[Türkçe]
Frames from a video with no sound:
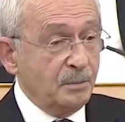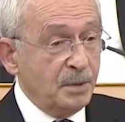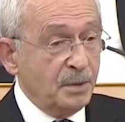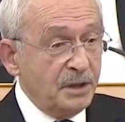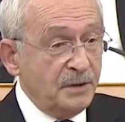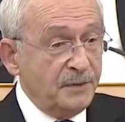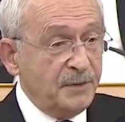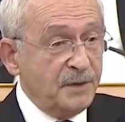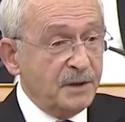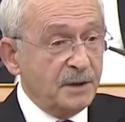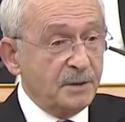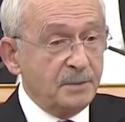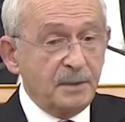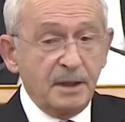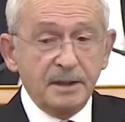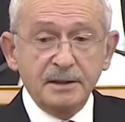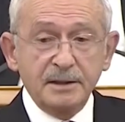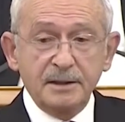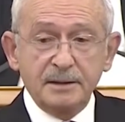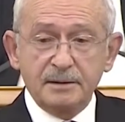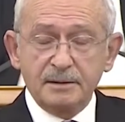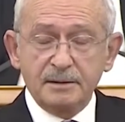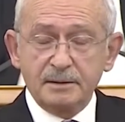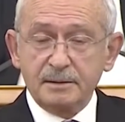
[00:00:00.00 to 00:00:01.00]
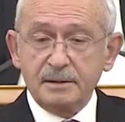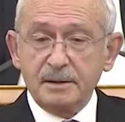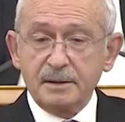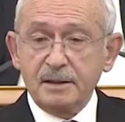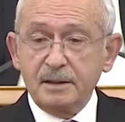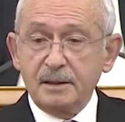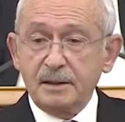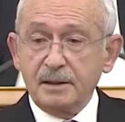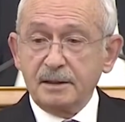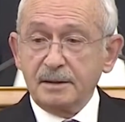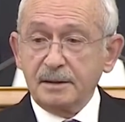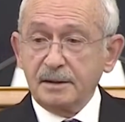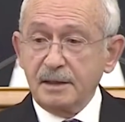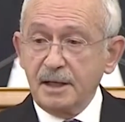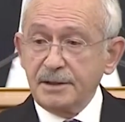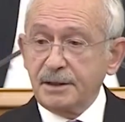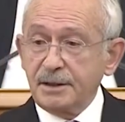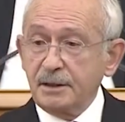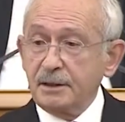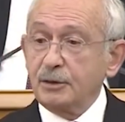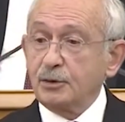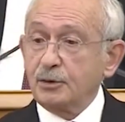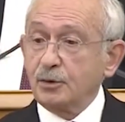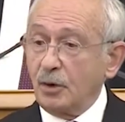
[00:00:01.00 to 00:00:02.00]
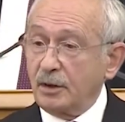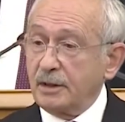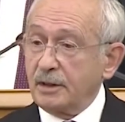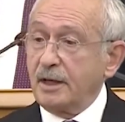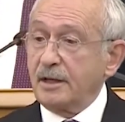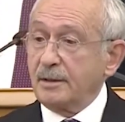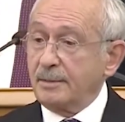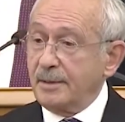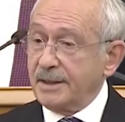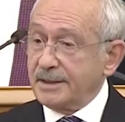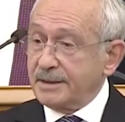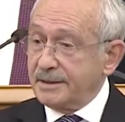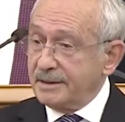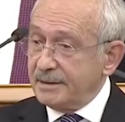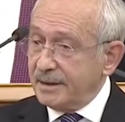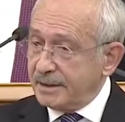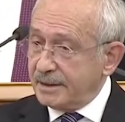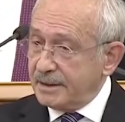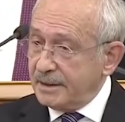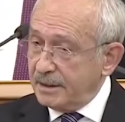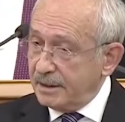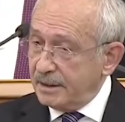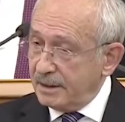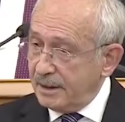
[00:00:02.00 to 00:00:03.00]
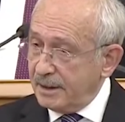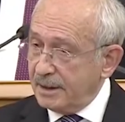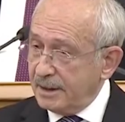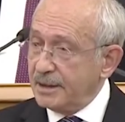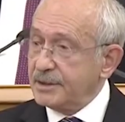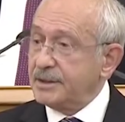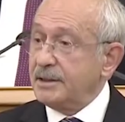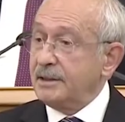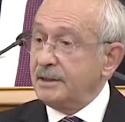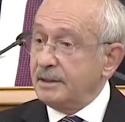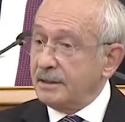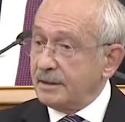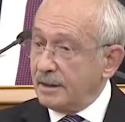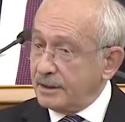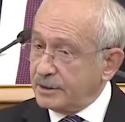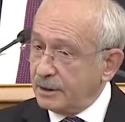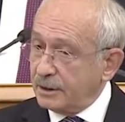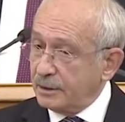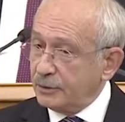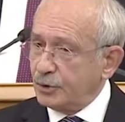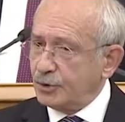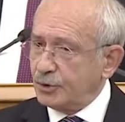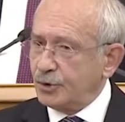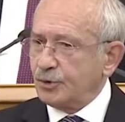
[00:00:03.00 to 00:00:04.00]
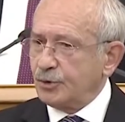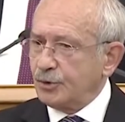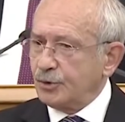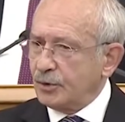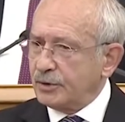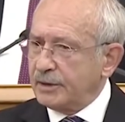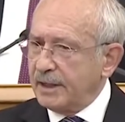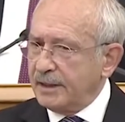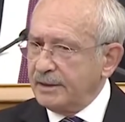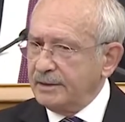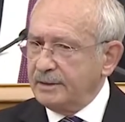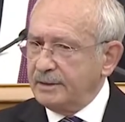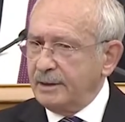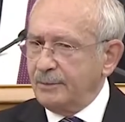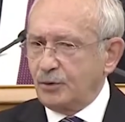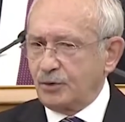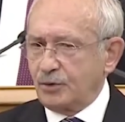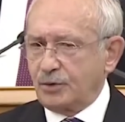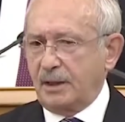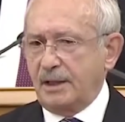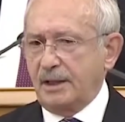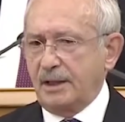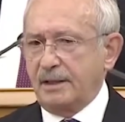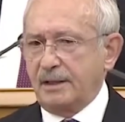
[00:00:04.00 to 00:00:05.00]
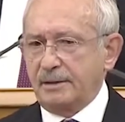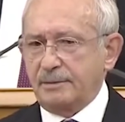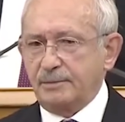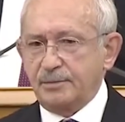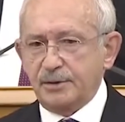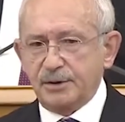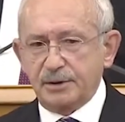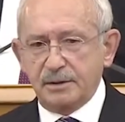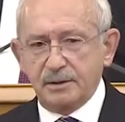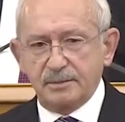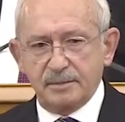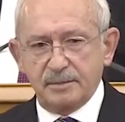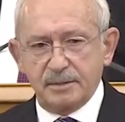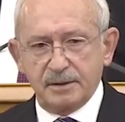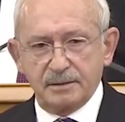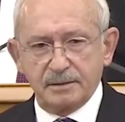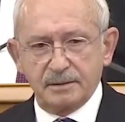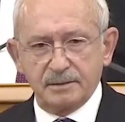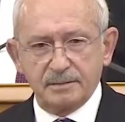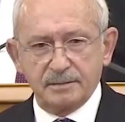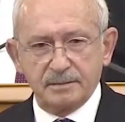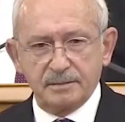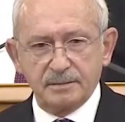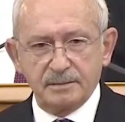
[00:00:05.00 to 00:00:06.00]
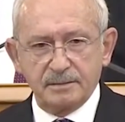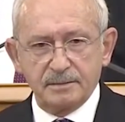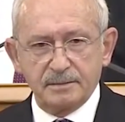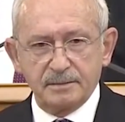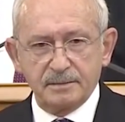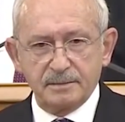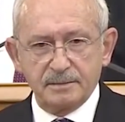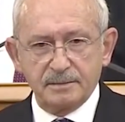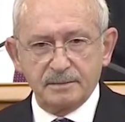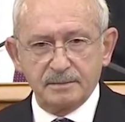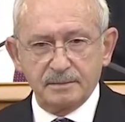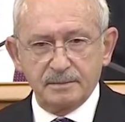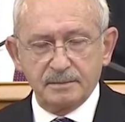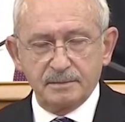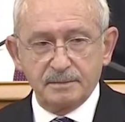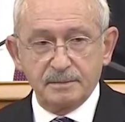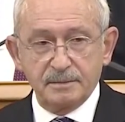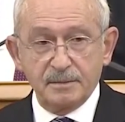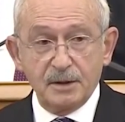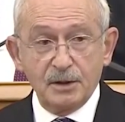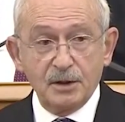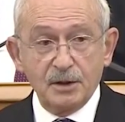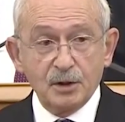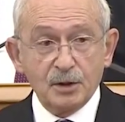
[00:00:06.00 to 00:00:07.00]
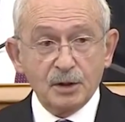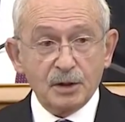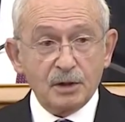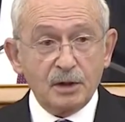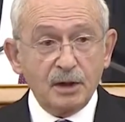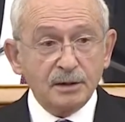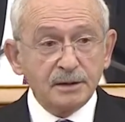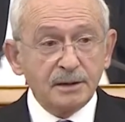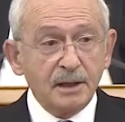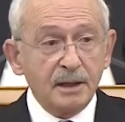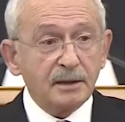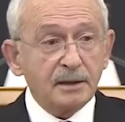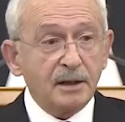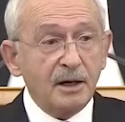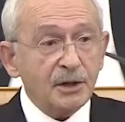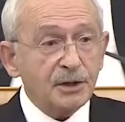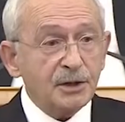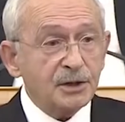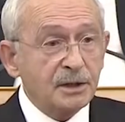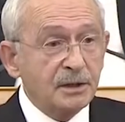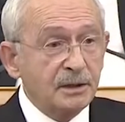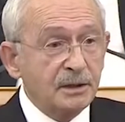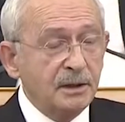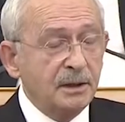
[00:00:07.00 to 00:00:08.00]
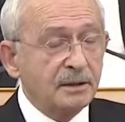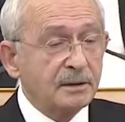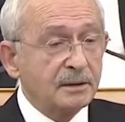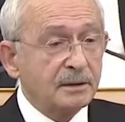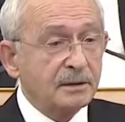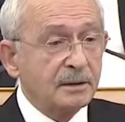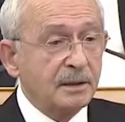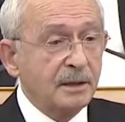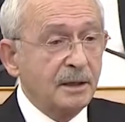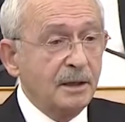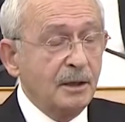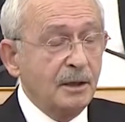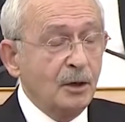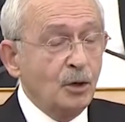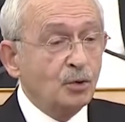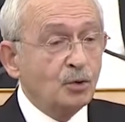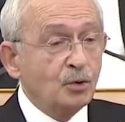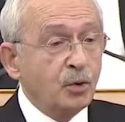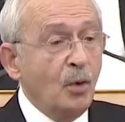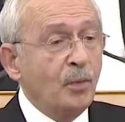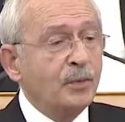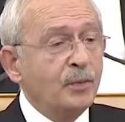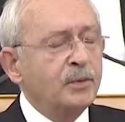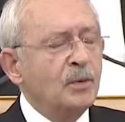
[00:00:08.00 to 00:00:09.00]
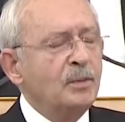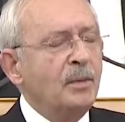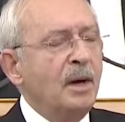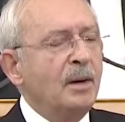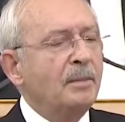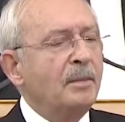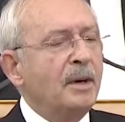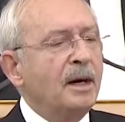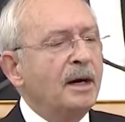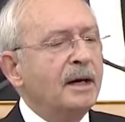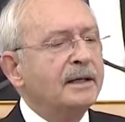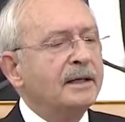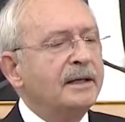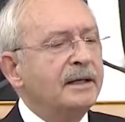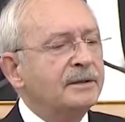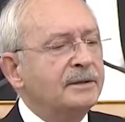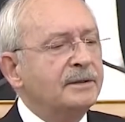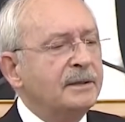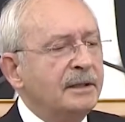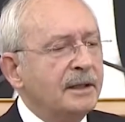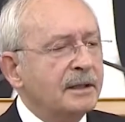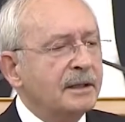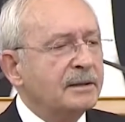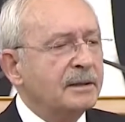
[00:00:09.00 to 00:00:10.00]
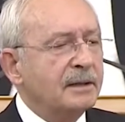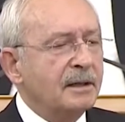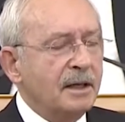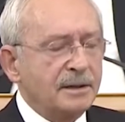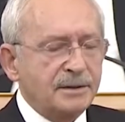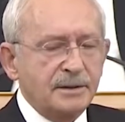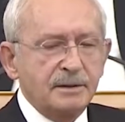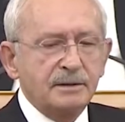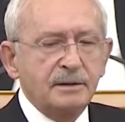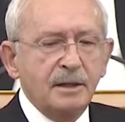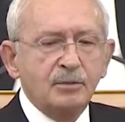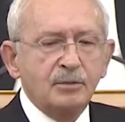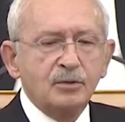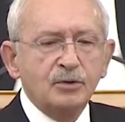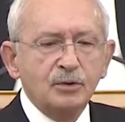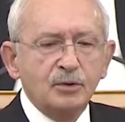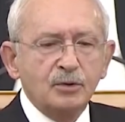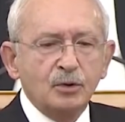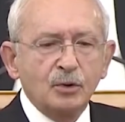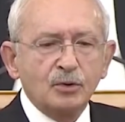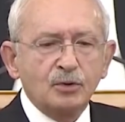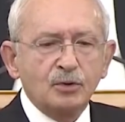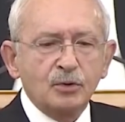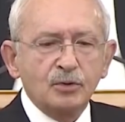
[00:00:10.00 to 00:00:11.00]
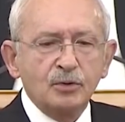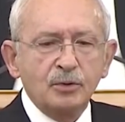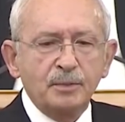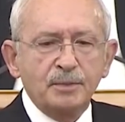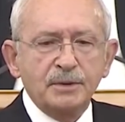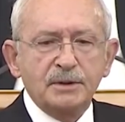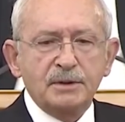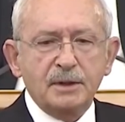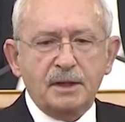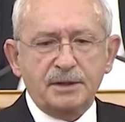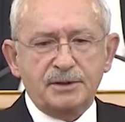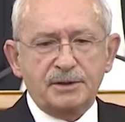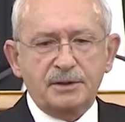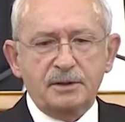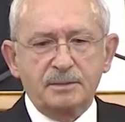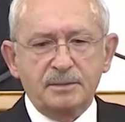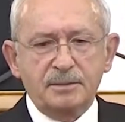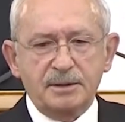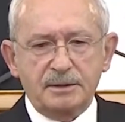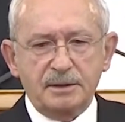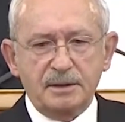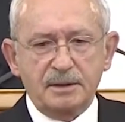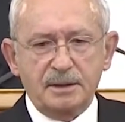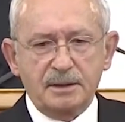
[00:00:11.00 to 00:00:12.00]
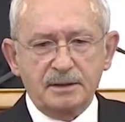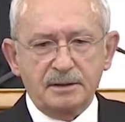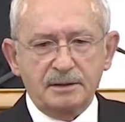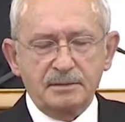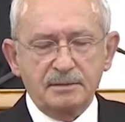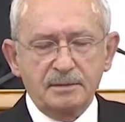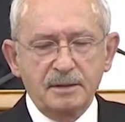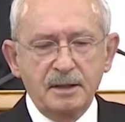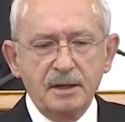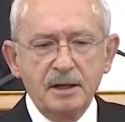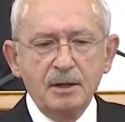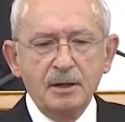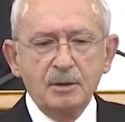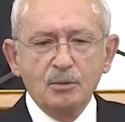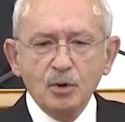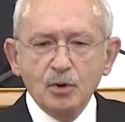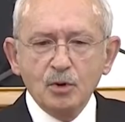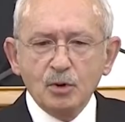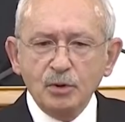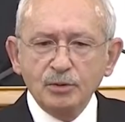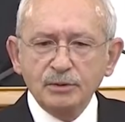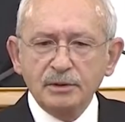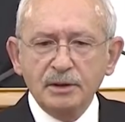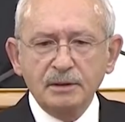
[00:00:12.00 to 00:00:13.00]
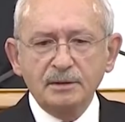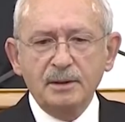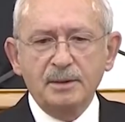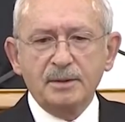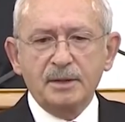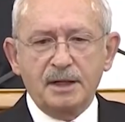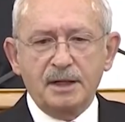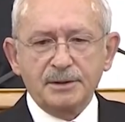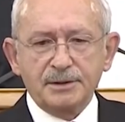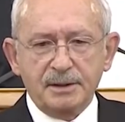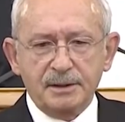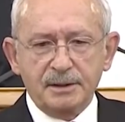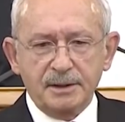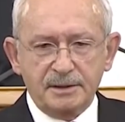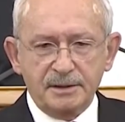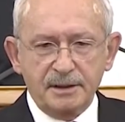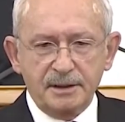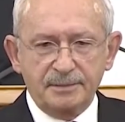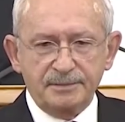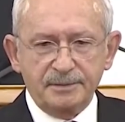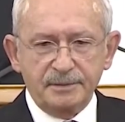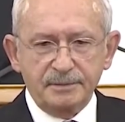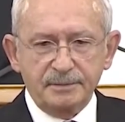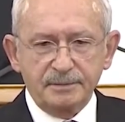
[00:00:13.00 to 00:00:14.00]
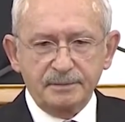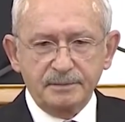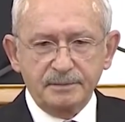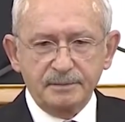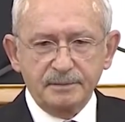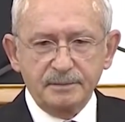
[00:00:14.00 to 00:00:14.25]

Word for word: Bir firmanın nasıl dolar bazındaki ihalesini nasıl düşürdüklerini de burada anlatmıştım ben. Katar aşkının topluma maliyeti nedir? Aslında bunun da oturulup bir tartışılması lazım. Bu konuda da bir hazırlık yapın.